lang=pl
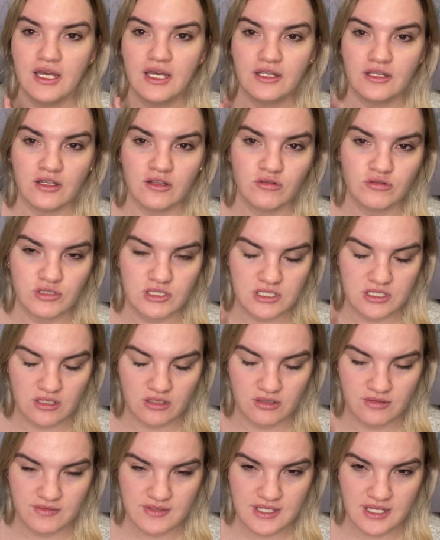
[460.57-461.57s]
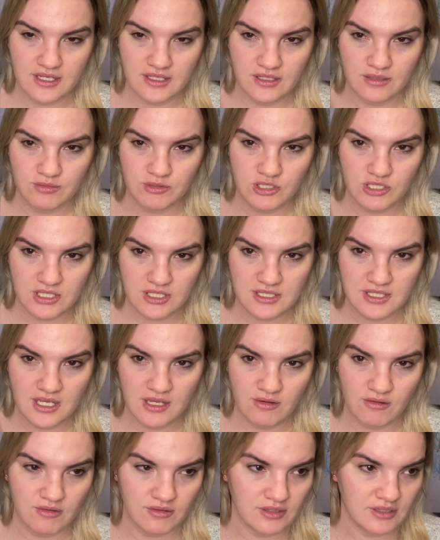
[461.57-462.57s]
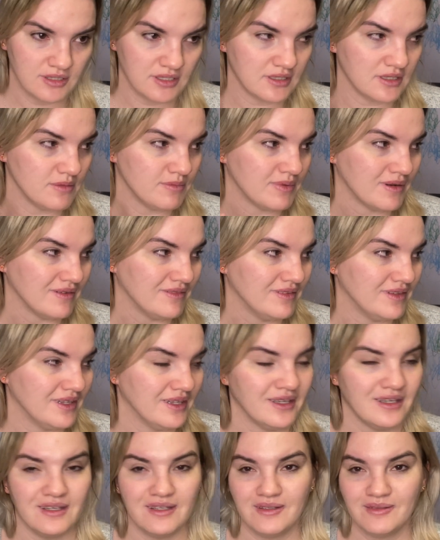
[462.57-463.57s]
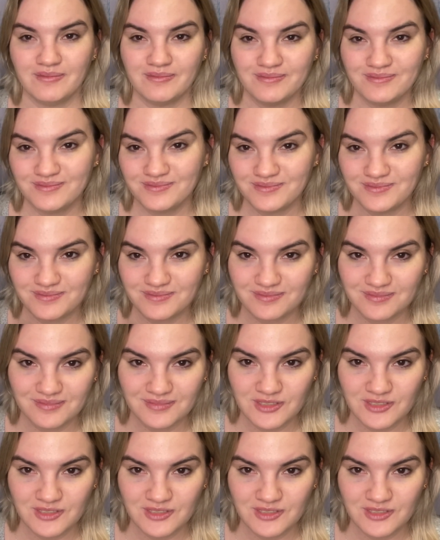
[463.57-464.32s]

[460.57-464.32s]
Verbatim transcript: Te duże strony wcale nie przeszkadzają, one tak naprawdę mm,